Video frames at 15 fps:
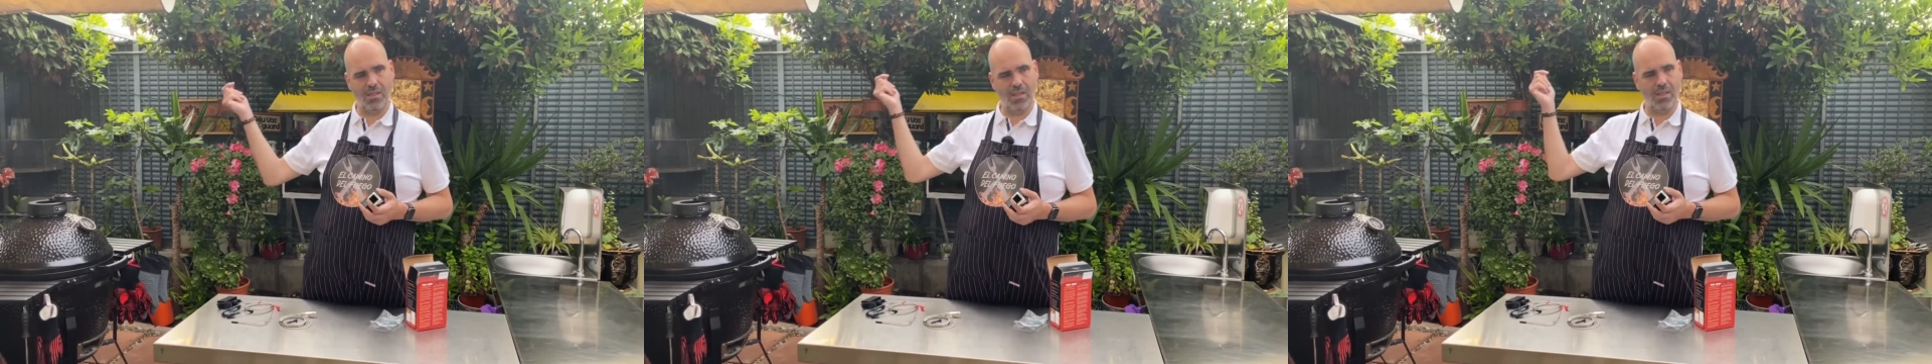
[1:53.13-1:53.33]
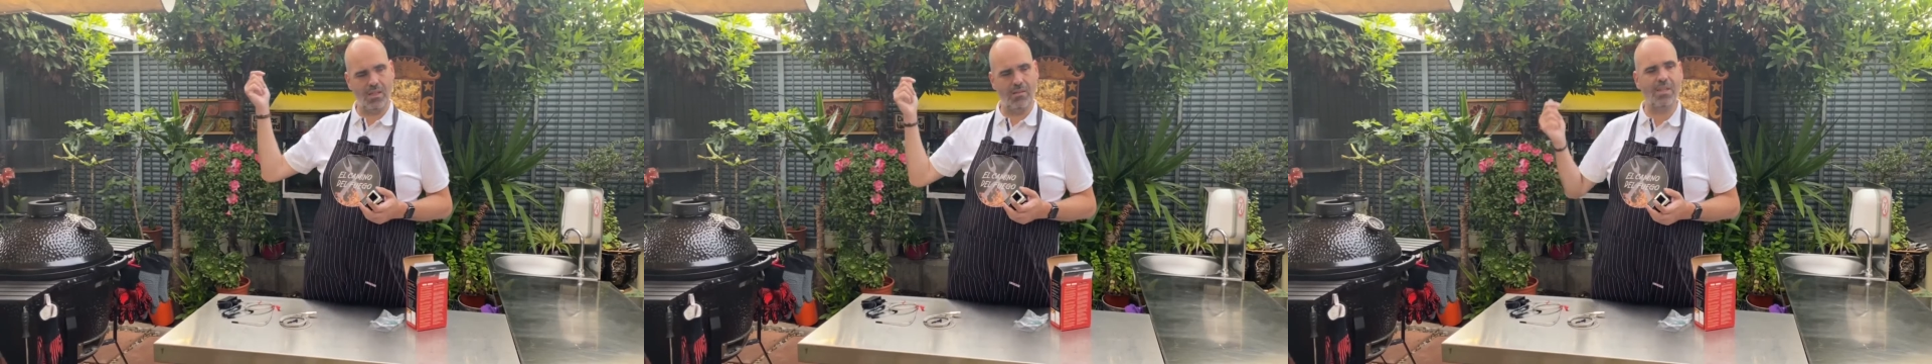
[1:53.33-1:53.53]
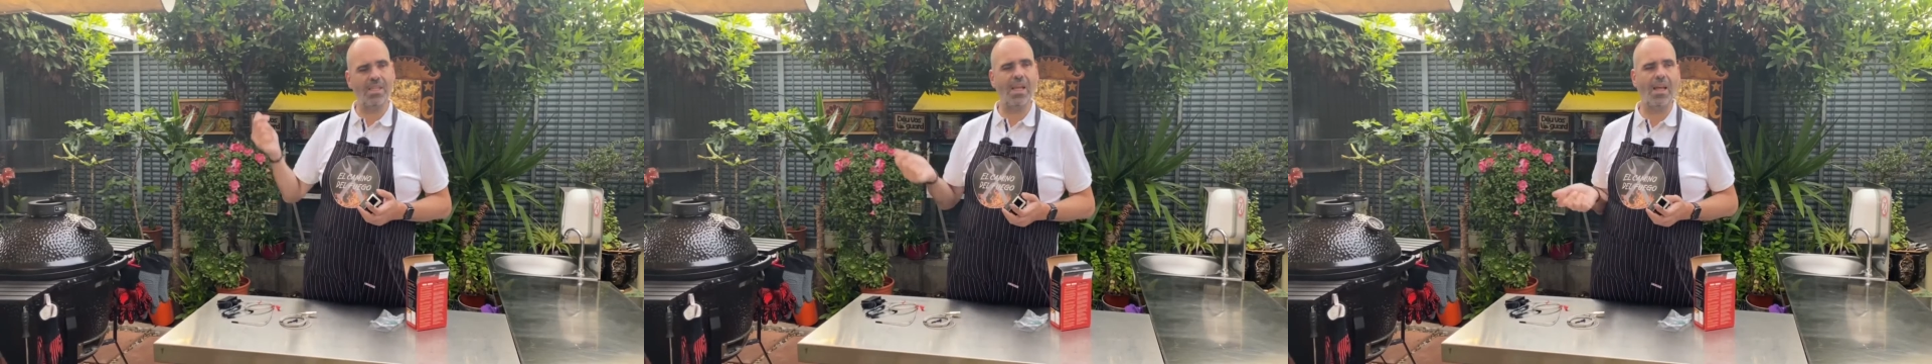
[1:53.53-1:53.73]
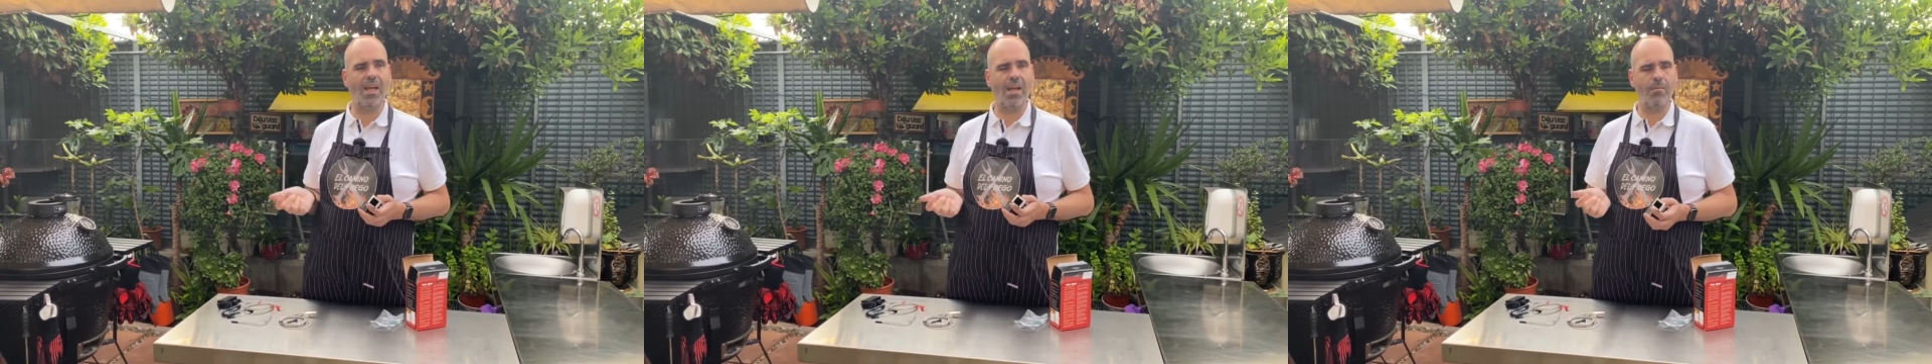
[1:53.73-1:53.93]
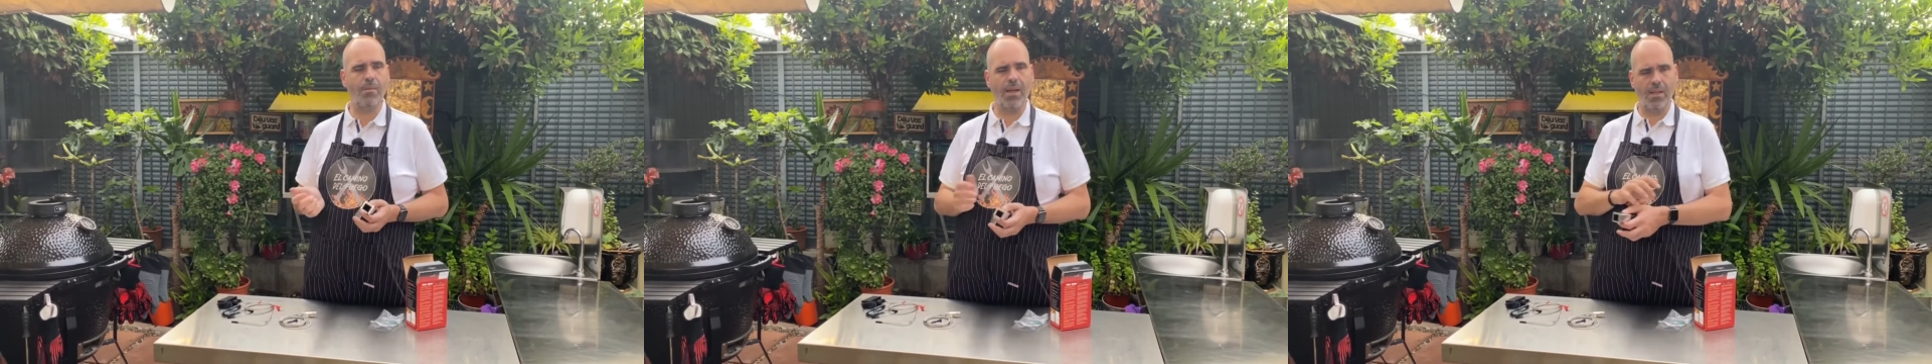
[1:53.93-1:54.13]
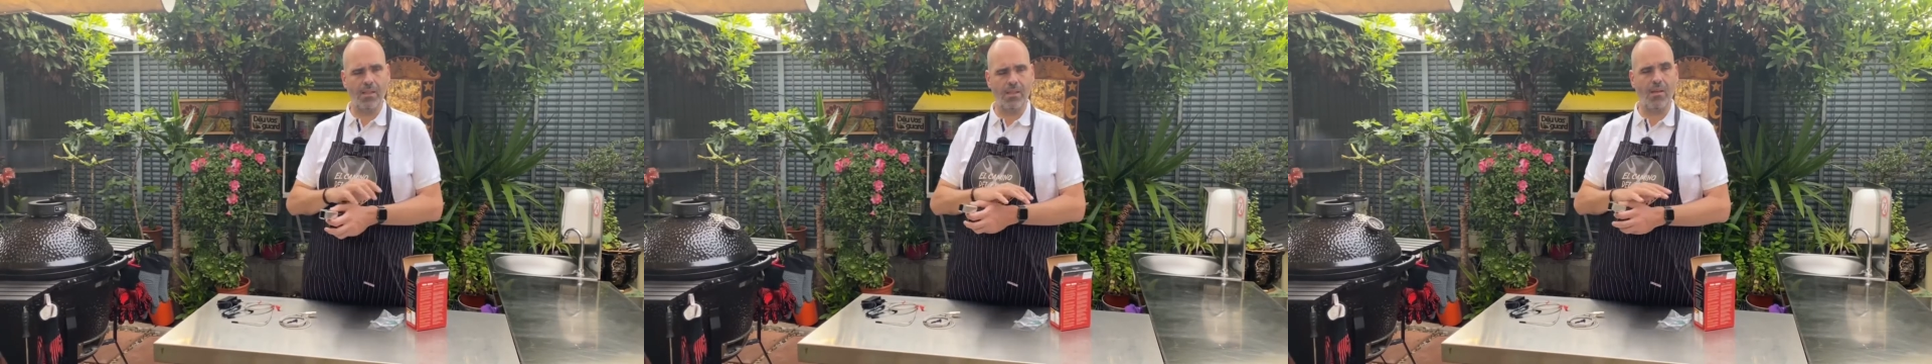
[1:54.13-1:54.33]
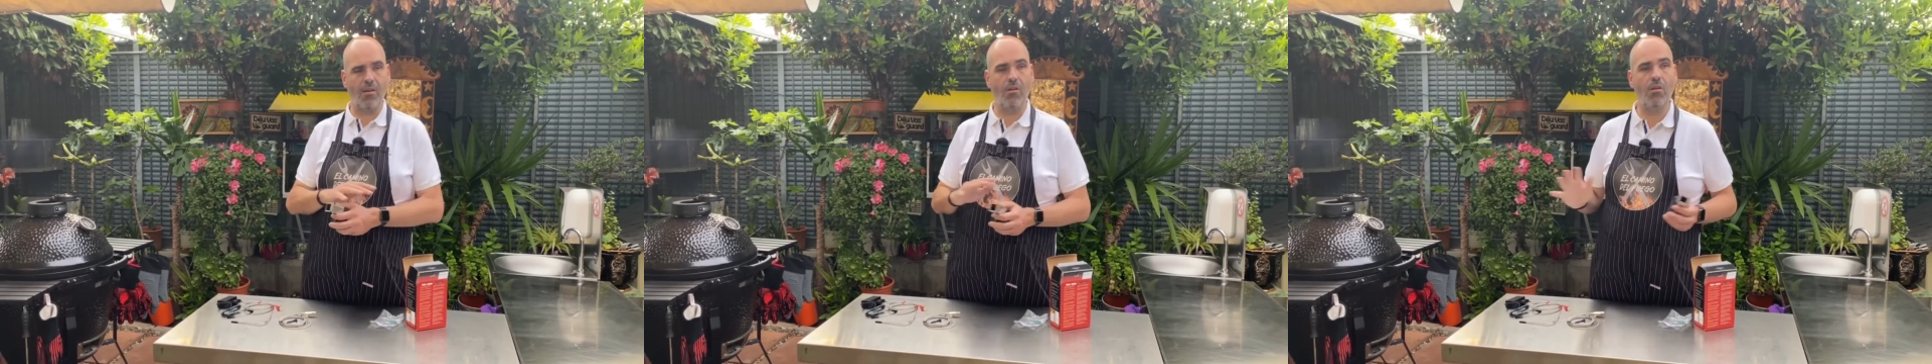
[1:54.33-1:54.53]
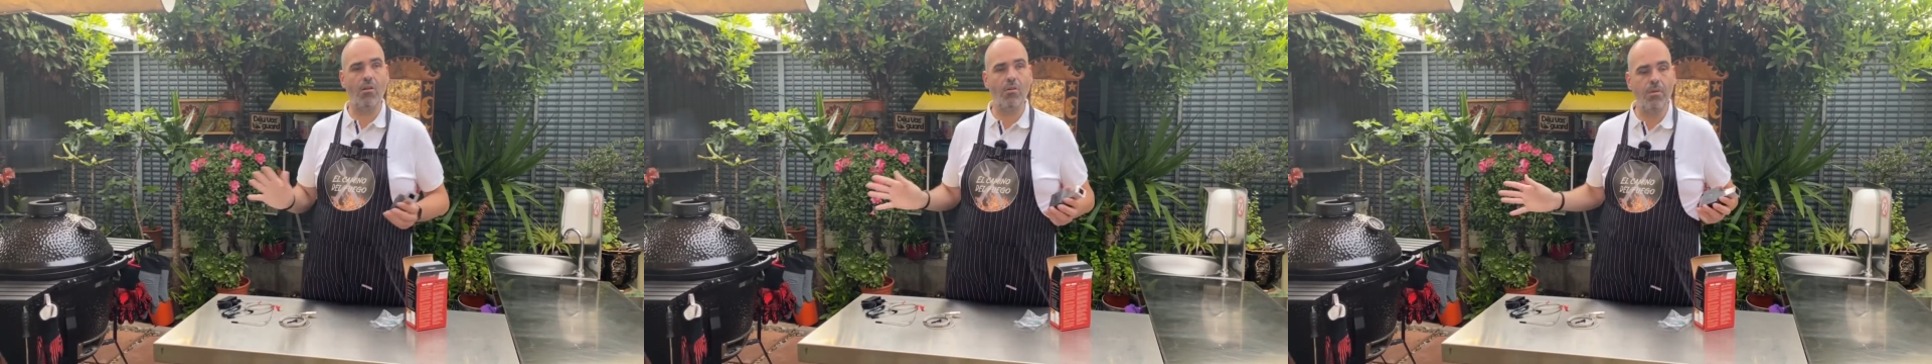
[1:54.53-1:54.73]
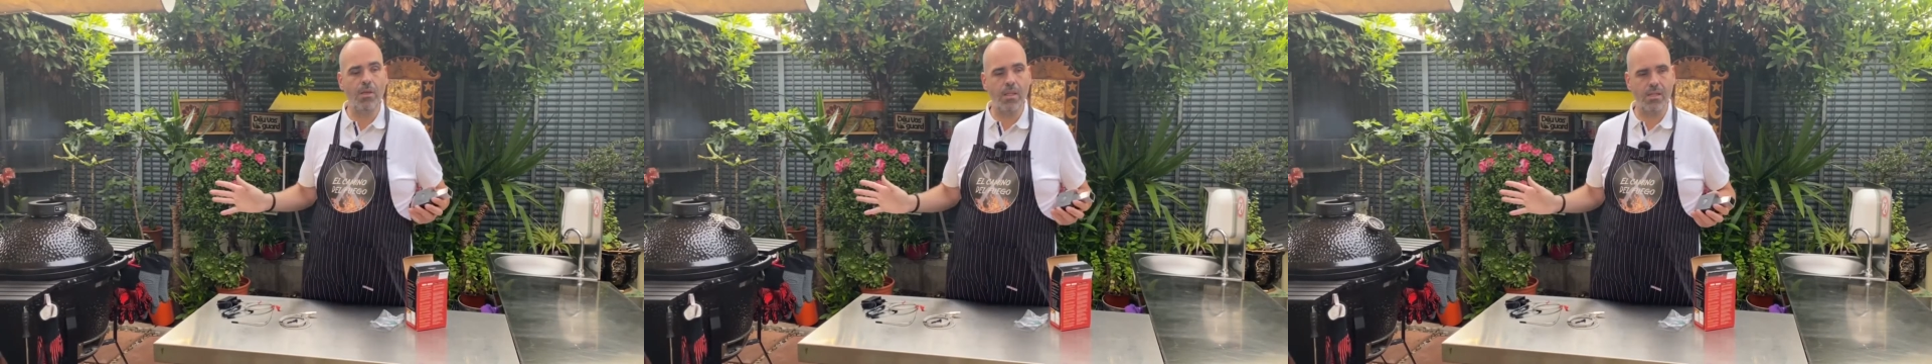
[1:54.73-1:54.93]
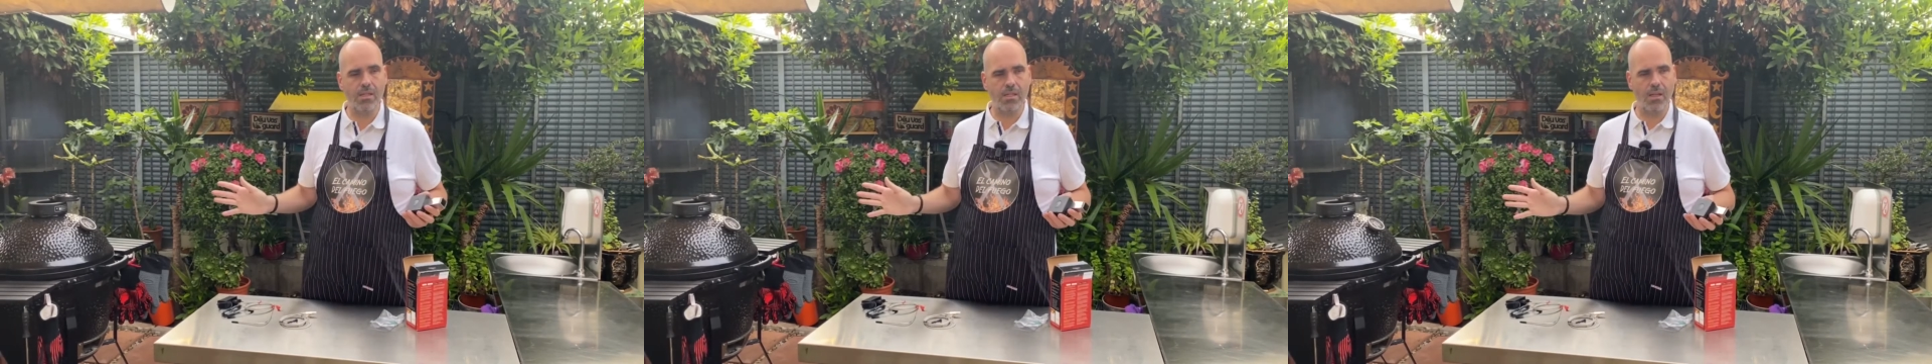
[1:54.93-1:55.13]
y te vas a la cama, te
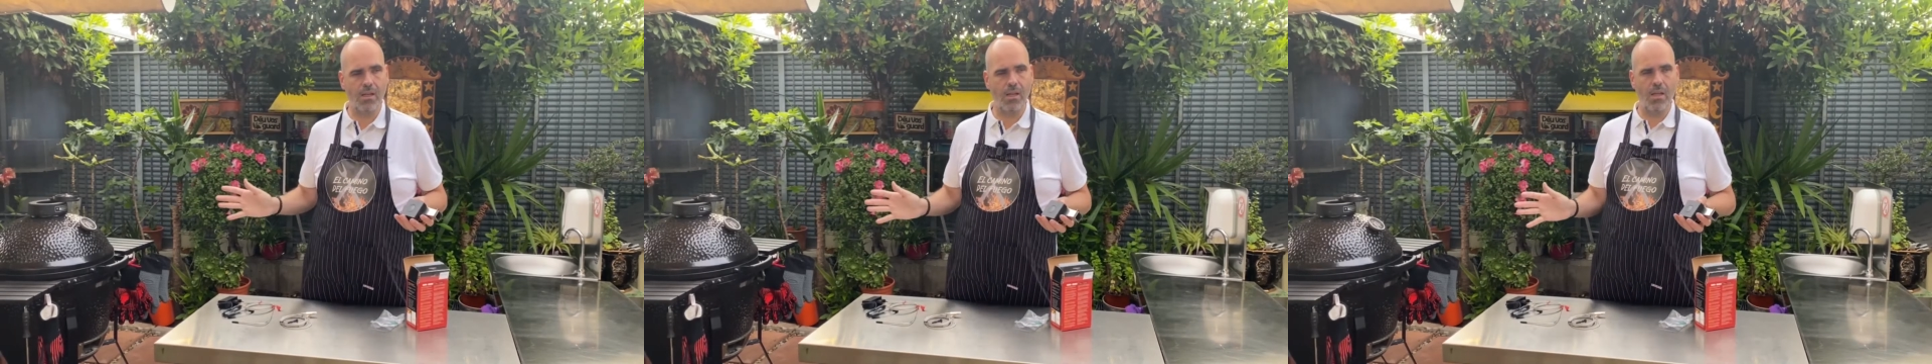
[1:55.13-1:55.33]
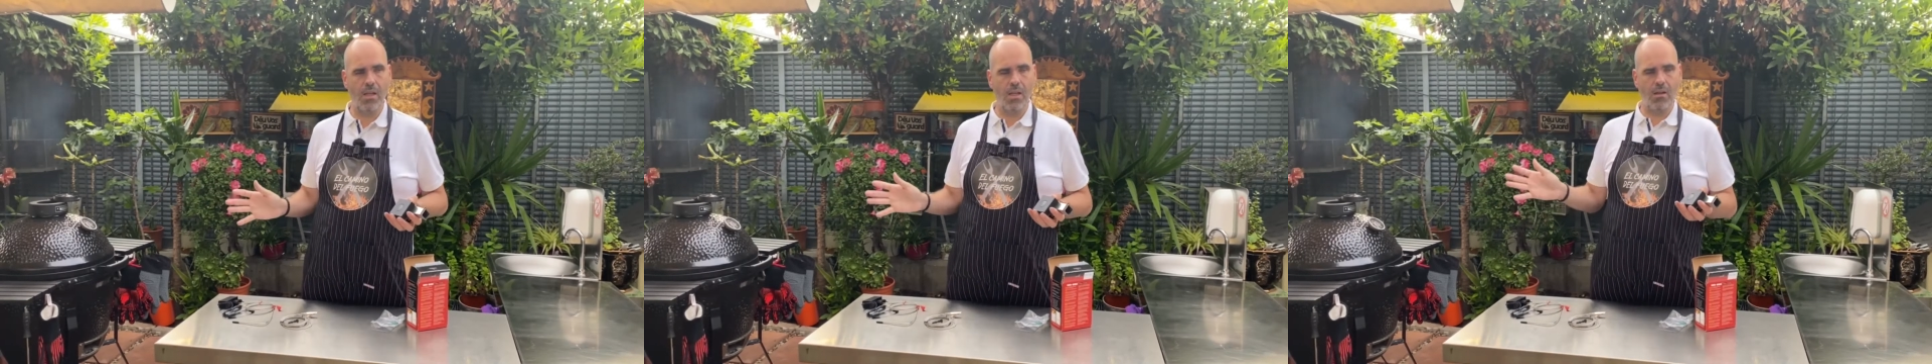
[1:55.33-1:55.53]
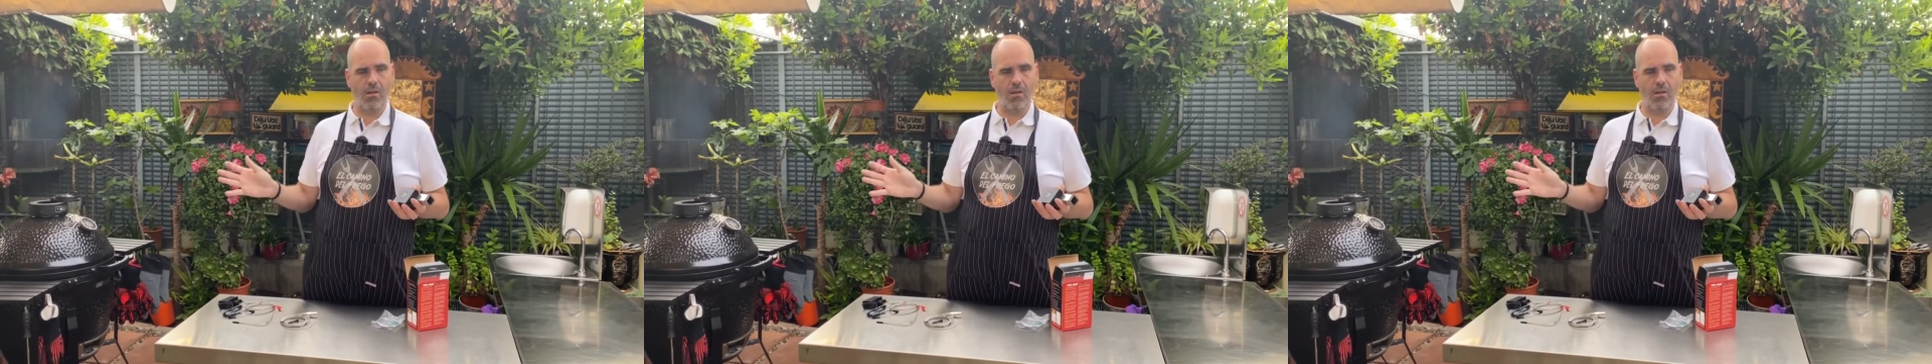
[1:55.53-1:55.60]
olvidas de él.